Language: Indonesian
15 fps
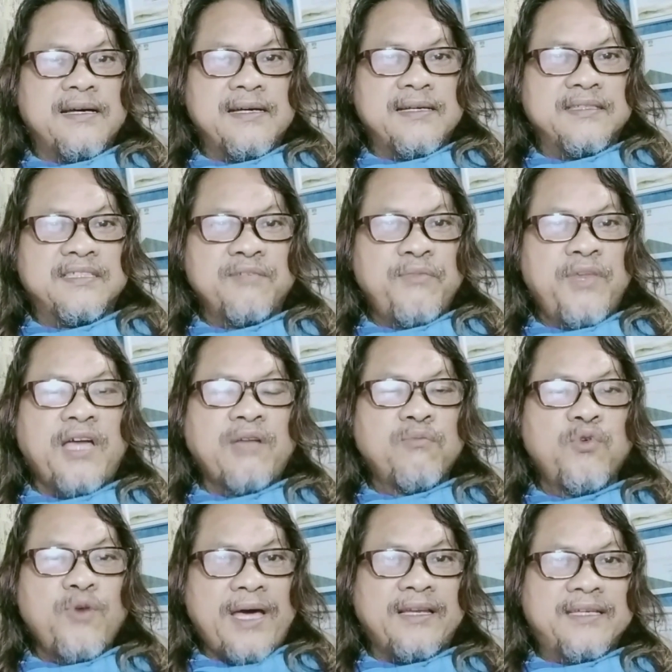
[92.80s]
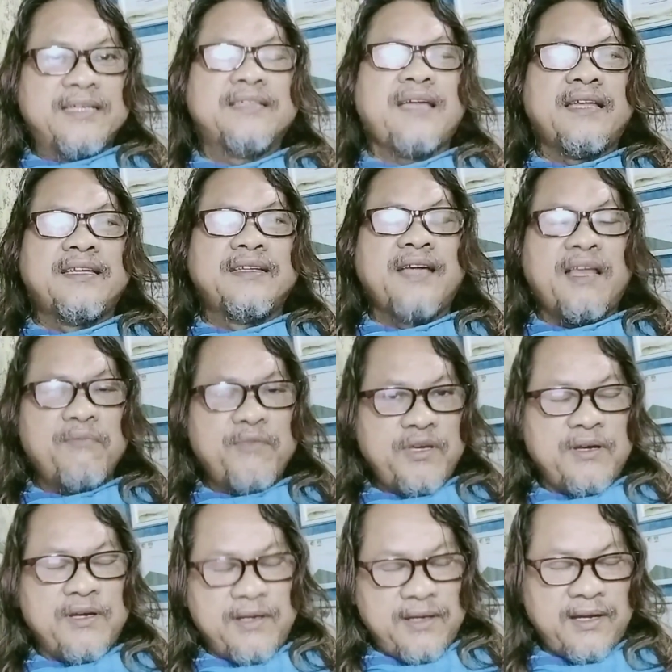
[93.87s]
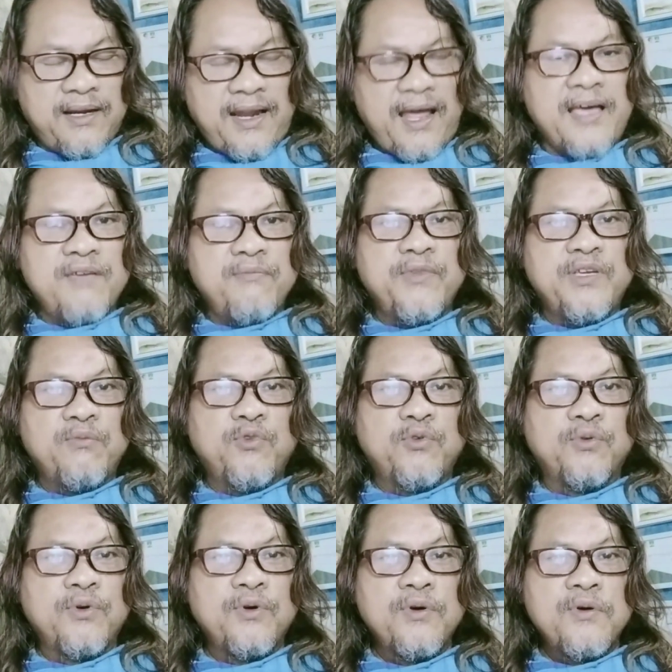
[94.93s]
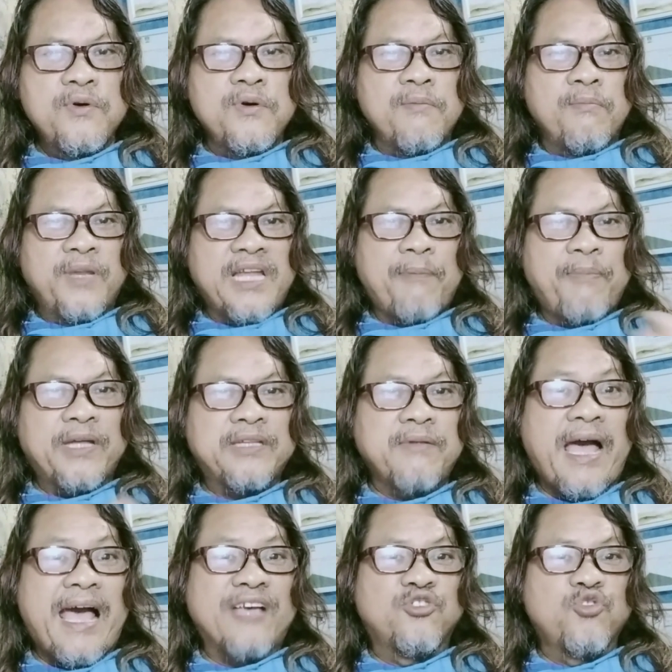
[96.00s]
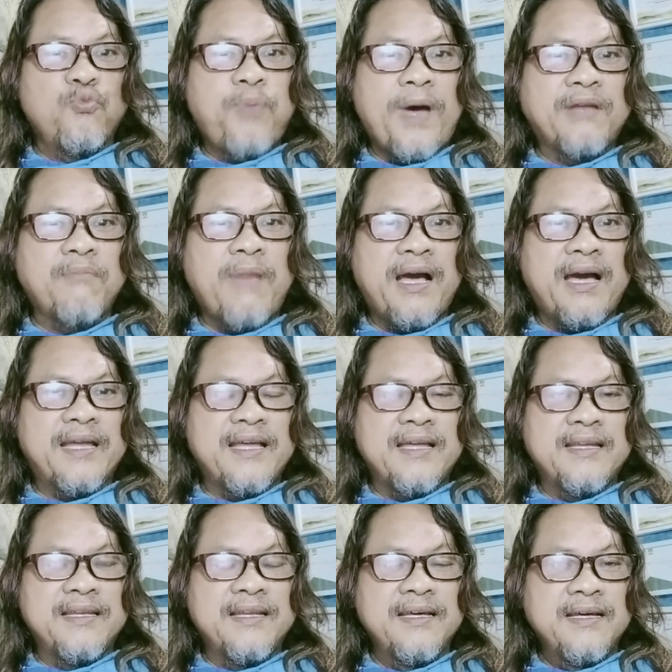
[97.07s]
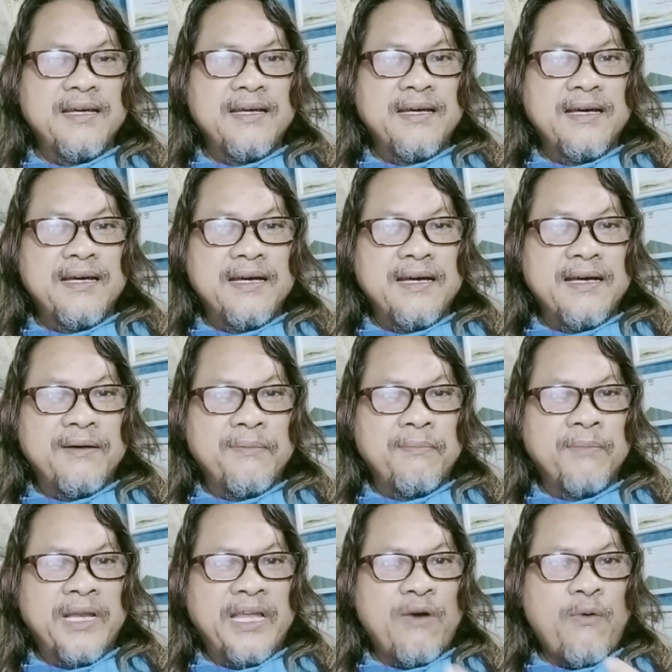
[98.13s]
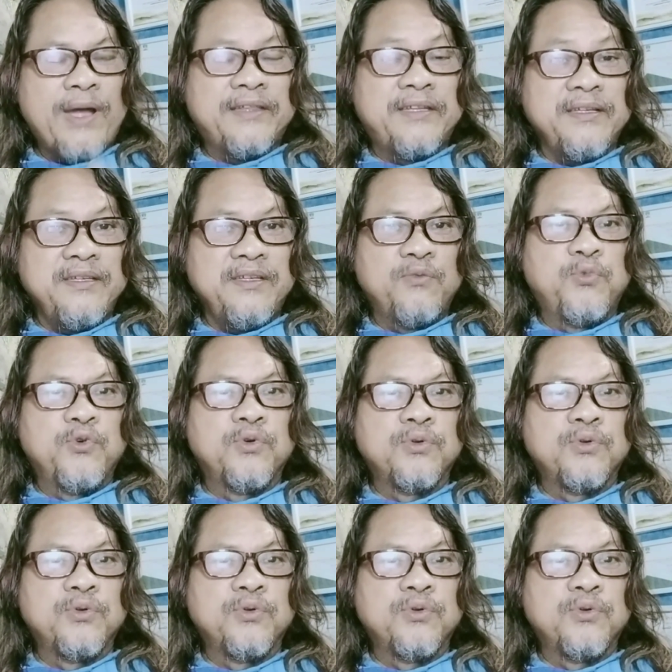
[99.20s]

sembilan bulan kita di dalam rahim ibu mendapat asupan makanan melewati ibu